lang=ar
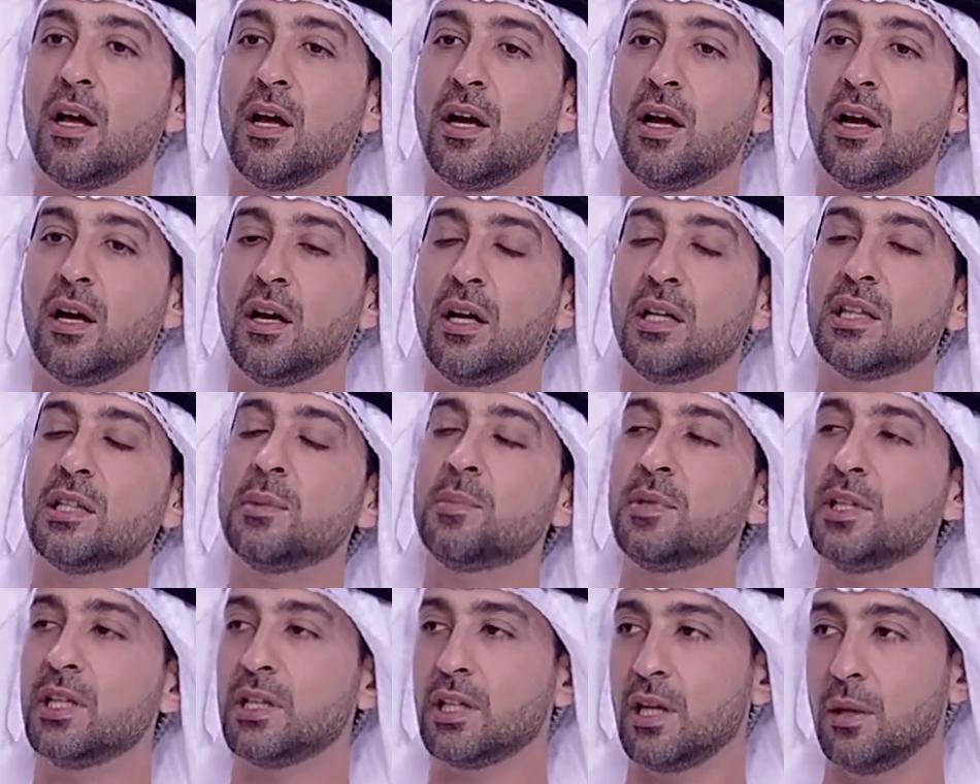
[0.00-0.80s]
آه، انت
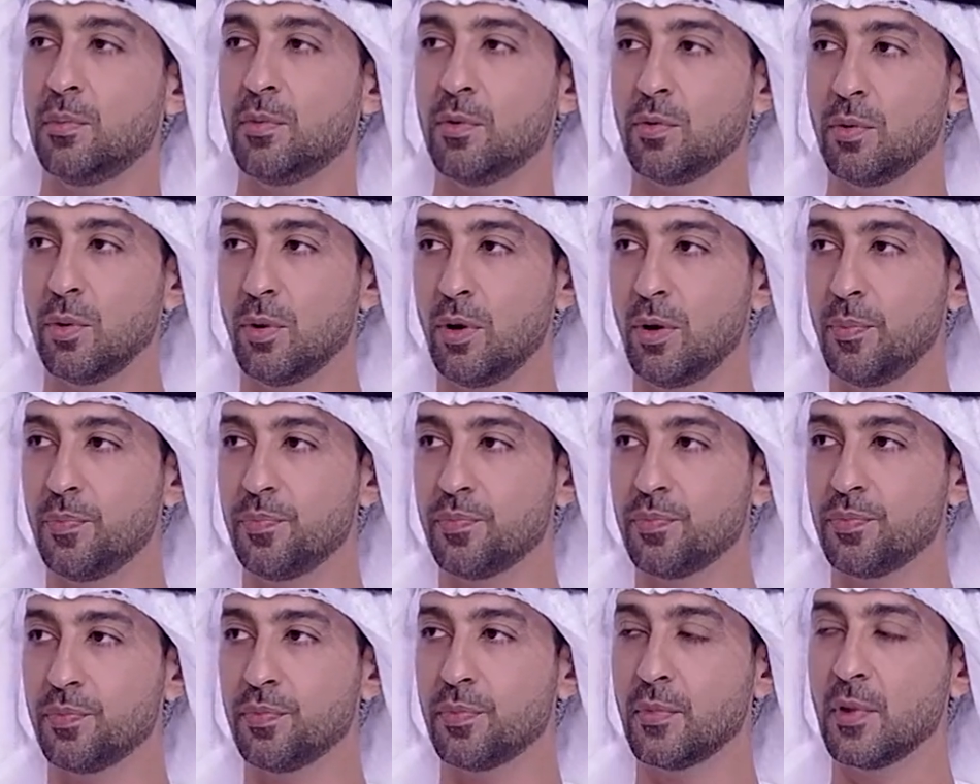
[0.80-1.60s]
بديت هالموضوع
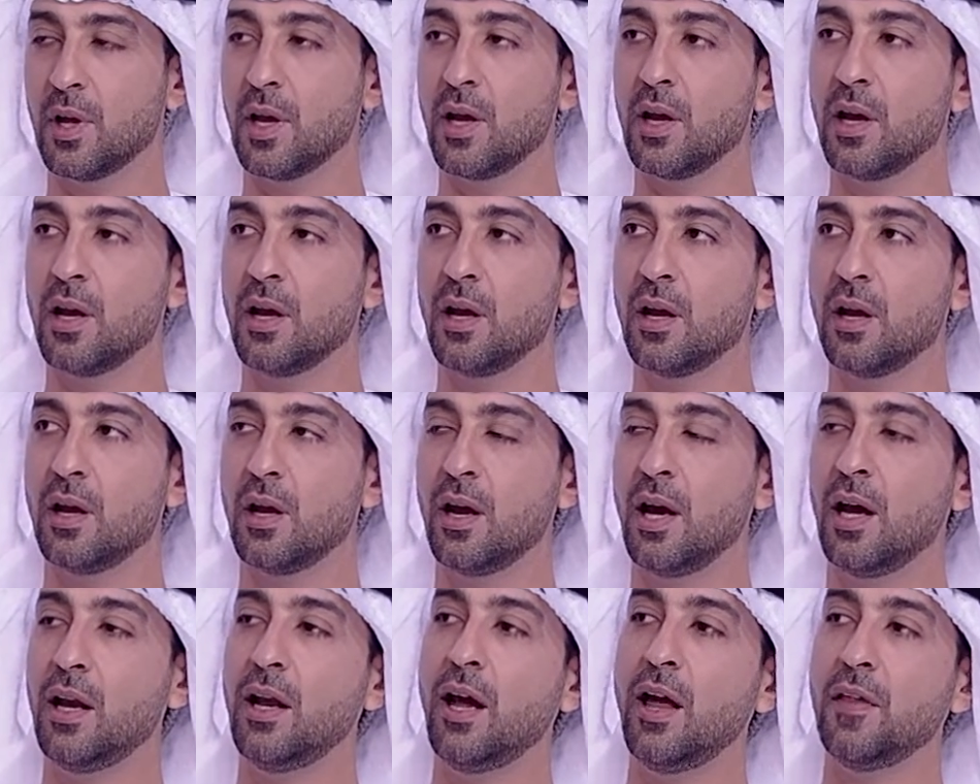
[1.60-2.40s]

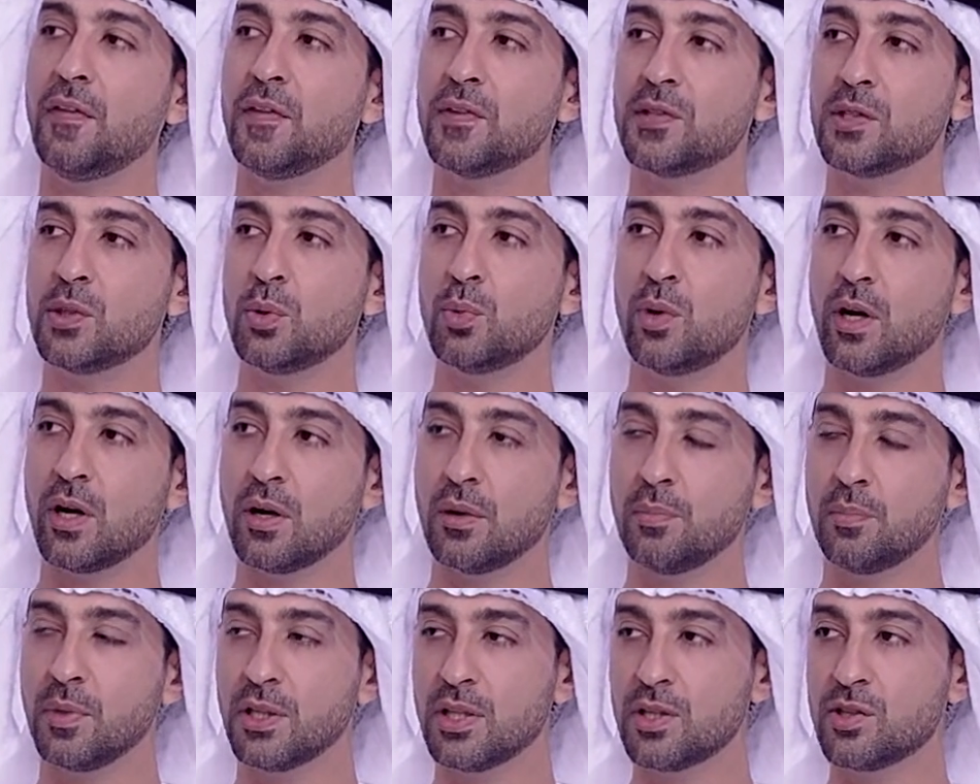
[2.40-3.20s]
هل هذه الصور
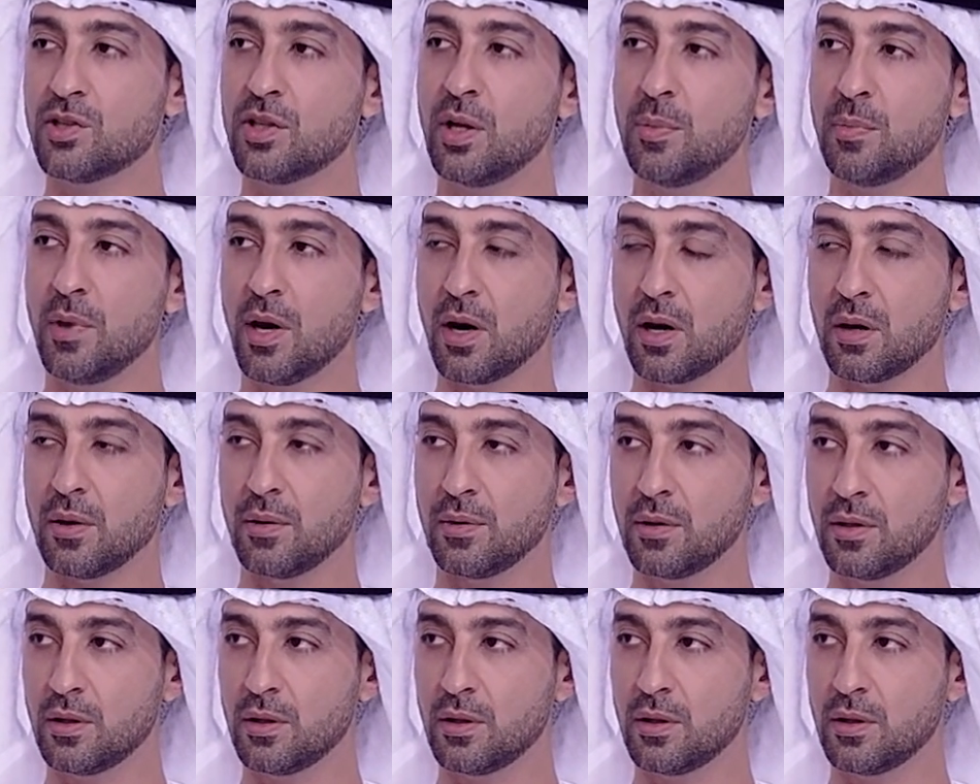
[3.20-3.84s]
بتستمر